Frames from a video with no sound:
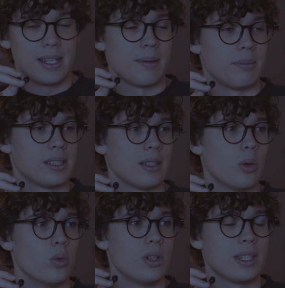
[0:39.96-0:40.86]
è sempre
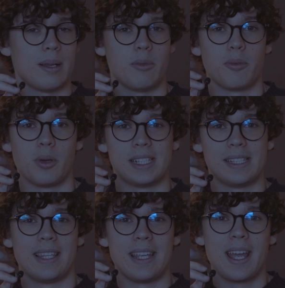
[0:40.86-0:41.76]
stato una delle mie più
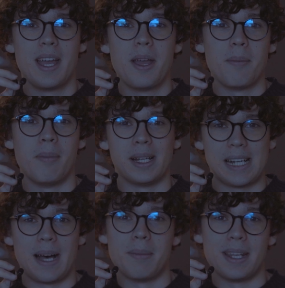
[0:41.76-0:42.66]
grandi
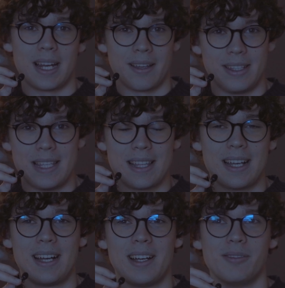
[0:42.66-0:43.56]
brame nella
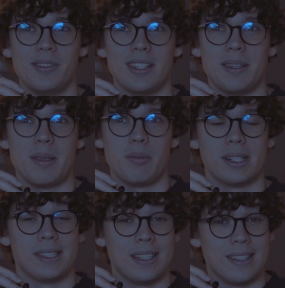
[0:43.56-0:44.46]
vita, uno dei miei più
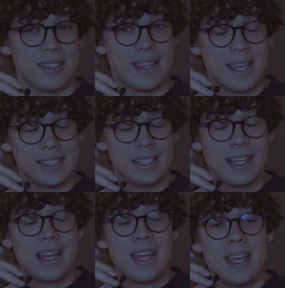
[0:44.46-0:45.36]
grandi
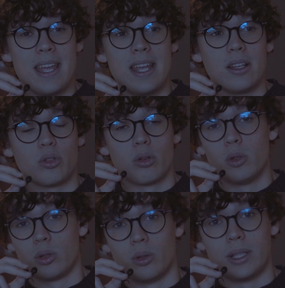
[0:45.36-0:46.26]
desideri e sono
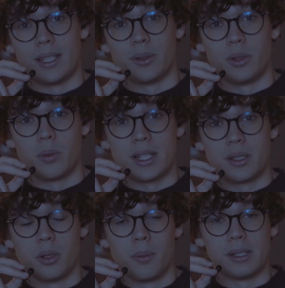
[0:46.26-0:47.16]
molto contento di
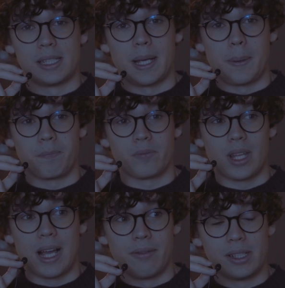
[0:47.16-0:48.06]
questo perché
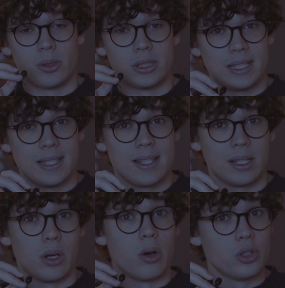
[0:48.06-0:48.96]
averlo
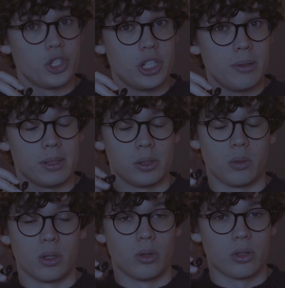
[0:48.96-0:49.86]
realizzato a oggi, per
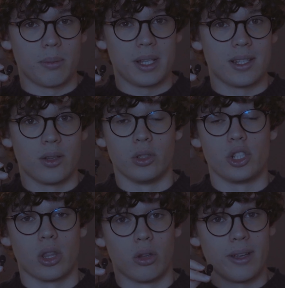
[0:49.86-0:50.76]
chiunque non lo sapesse io ho
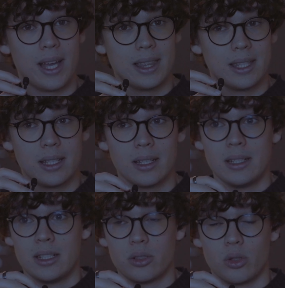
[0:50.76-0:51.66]
19 anni,
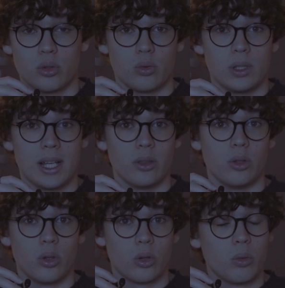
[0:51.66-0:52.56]
sto
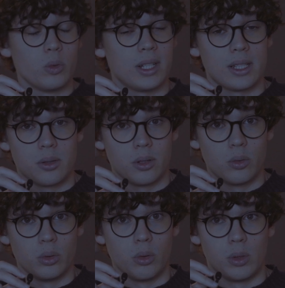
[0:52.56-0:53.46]
studiando comunicazione e
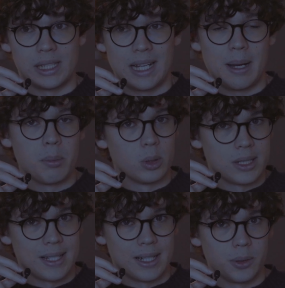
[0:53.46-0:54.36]
cultura a
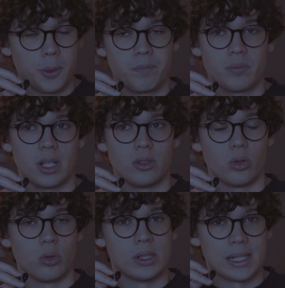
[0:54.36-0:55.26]
Bolzano,
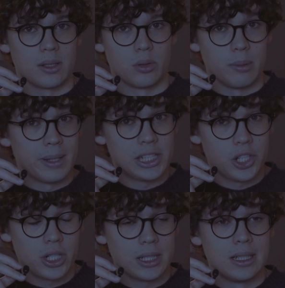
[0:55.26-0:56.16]
sono un ragazzo di
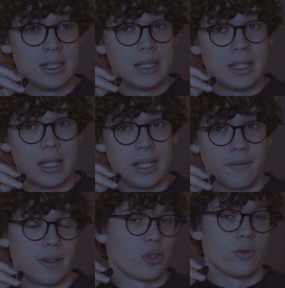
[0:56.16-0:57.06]
Brescia, eh,
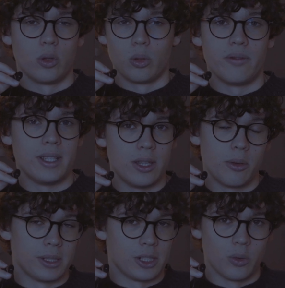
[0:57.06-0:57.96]
faccio foto e
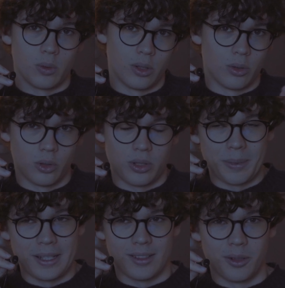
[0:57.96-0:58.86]
video per chiunque non lo
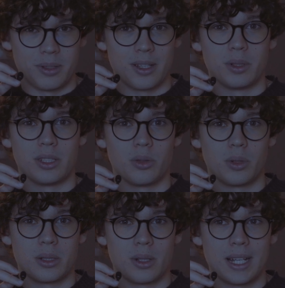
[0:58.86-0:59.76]
sapesse e non mi seguisse su
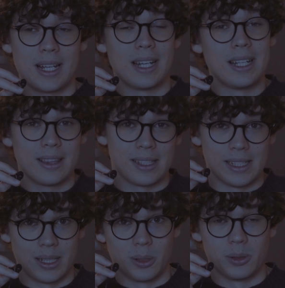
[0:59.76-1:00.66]
questo canale, tra
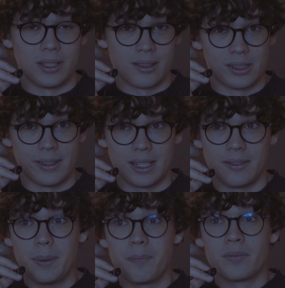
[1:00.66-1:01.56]
l'altro
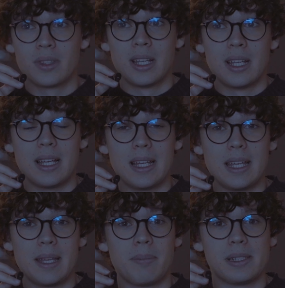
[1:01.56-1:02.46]
iscrivetevi
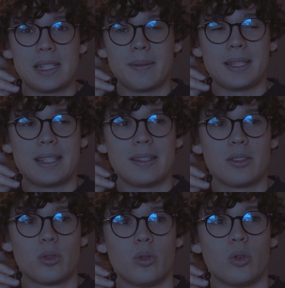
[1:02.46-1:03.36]
e
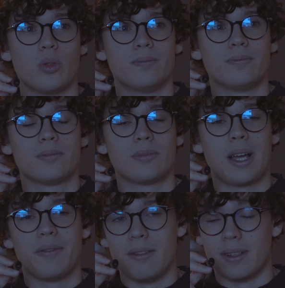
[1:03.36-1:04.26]
praticamente sono
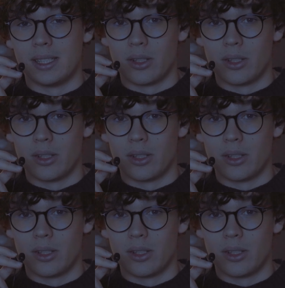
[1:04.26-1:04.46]
a vivere